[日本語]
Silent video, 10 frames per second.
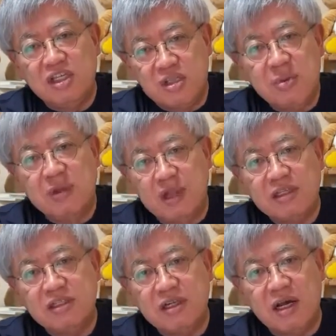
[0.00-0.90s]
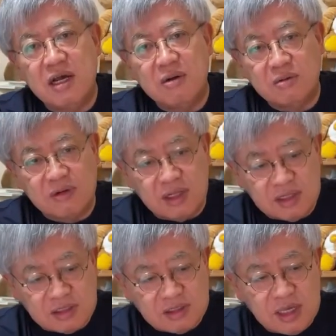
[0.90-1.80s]
一番大事なことな
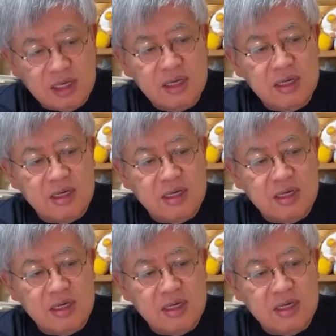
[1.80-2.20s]
んですね。